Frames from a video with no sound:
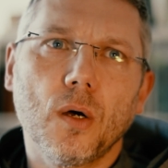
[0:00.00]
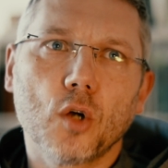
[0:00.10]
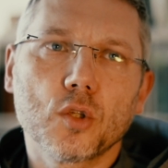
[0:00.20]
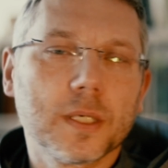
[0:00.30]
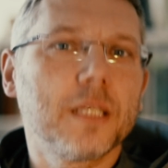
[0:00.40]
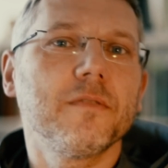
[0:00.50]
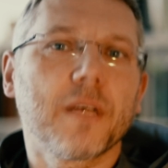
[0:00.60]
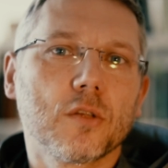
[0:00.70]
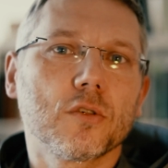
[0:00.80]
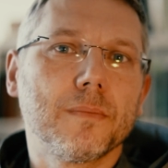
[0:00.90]
odkrywa
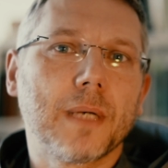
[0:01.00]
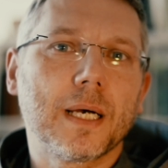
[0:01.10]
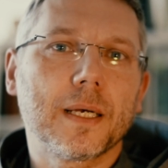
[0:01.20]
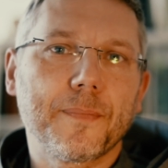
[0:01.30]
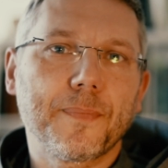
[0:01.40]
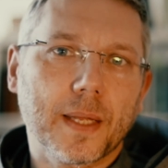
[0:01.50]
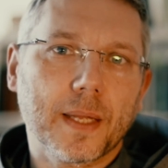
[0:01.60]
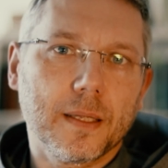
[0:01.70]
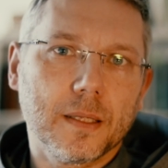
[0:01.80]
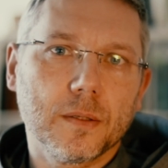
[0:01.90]
to, że ma
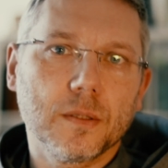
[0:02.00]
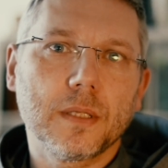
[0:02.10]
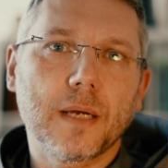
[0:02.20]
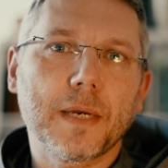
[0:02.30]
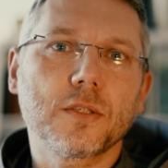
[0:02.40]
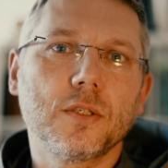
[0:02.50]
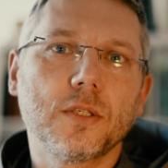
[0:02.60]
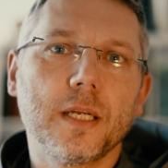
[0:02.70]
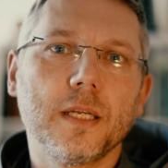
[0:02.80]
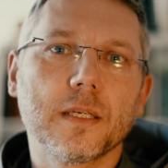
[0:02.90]

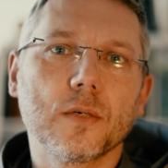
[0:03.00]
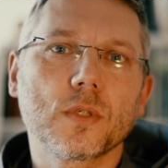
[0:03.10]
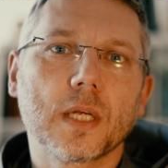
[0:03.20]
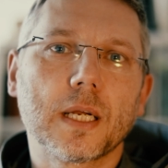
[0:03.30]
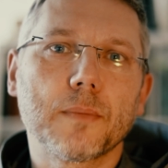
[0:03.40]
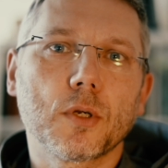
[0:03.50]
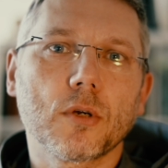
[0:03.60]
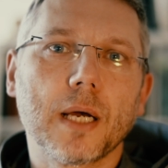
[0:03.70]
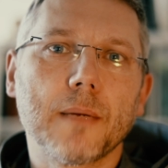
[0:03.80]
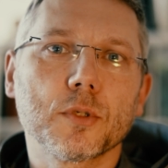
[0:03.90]
namaścić Elizeusza na
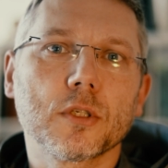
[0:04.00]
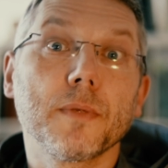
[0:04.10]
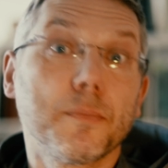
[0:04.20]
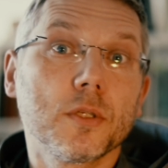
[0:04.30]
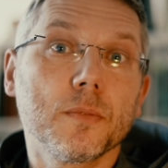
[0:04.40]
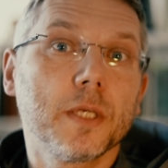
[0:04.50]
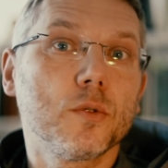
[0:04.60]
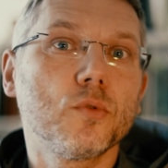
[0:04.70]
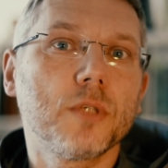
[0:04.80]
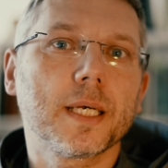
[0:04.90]
proroka po sobie, po tym kiedy
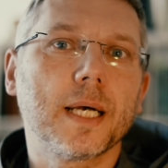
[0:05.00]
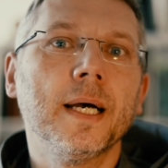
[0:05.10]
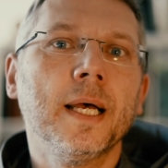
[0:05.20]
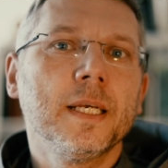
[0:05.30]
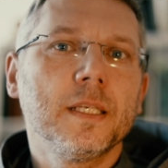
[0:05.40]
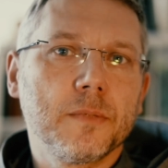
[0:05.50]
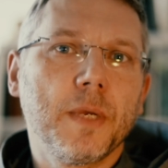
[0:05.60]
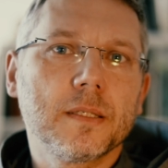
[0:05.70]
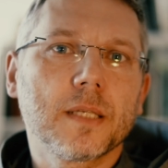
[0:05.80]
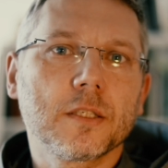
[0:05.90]
ucieka z
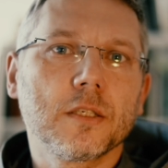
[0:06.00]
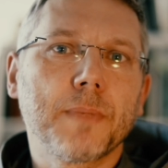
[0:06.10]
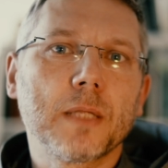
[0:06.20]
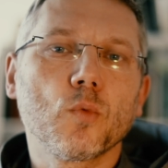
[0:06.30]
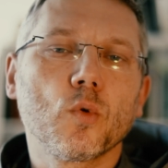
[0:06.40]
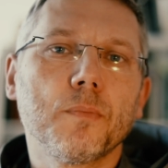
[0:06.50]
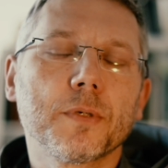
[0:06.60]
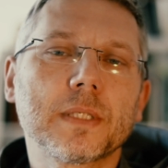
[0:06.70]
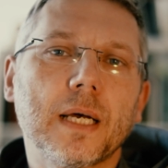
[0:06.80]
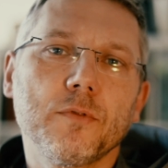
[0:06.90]
miejsca, gdzie Pan Bóg go
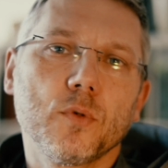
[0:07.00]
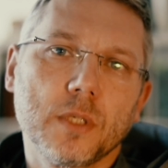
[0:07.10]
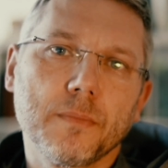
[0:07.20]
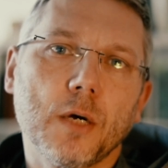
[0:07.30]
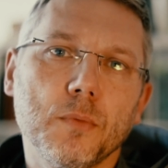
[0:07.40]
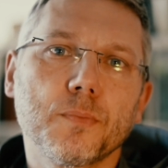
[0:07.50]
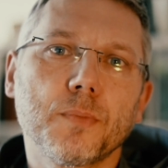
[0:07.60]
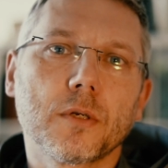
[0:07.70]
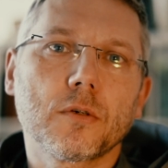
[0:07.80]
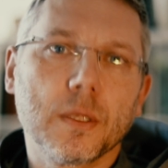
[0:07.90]
postawił, gdzie miał być
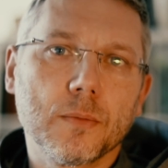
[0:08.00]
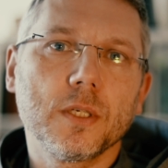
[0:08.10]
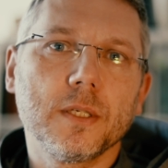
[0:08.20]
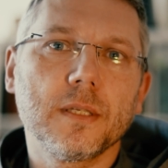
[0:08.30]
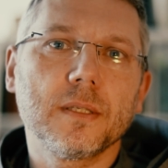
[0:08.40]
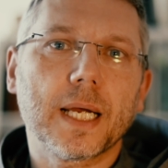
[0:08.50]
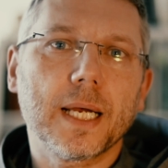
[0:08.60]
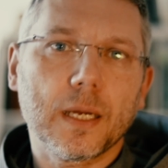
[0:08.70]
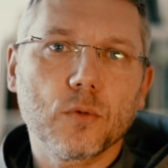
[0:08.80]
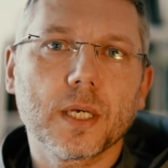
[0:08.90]
prorokiem, czyli z
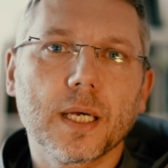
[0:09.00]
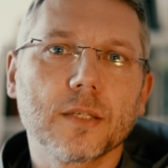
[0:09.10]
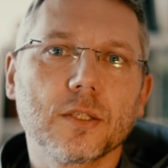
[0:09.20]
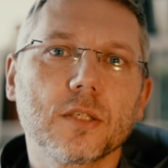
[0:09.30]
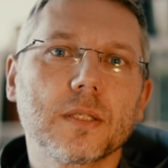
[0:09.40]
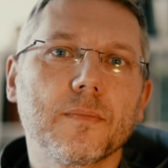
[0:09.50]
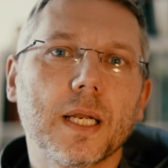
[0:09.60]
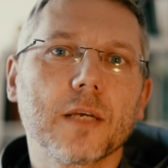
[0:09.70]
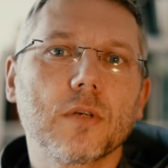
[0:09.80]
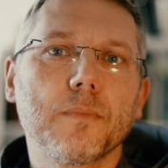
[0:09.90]
Izraela, ucieka gdzieś tam
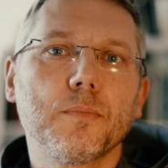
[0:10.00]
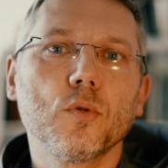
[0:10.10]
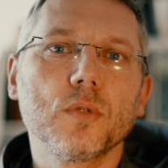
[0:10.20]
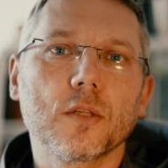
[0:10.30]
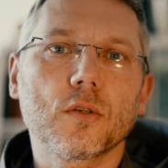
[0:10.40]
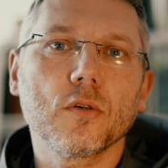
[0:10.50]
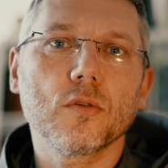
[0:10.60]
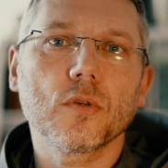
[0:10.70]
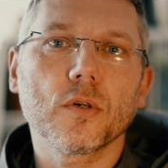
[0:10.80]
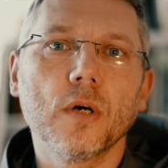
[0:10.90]
daleko na południe
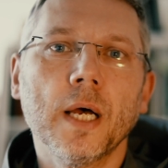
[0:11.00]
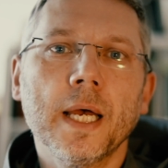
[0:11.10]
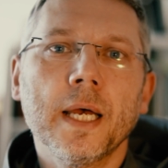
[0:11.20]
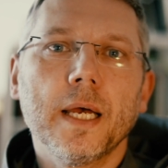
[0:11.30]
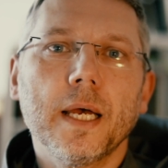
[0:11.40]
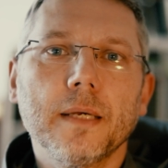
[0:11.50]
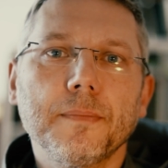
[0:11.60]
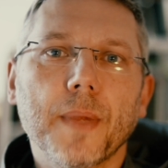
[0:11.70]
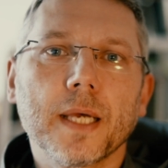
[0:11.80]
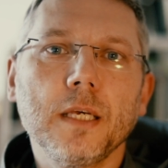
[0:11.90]
drogą do
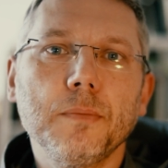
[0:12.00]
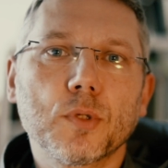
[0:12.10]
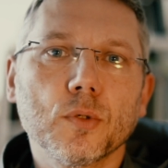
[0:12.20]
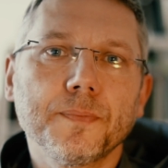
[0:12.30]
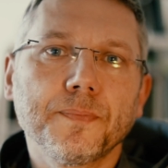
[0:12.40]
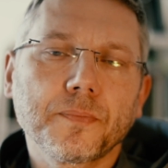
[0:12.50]
Egiptu,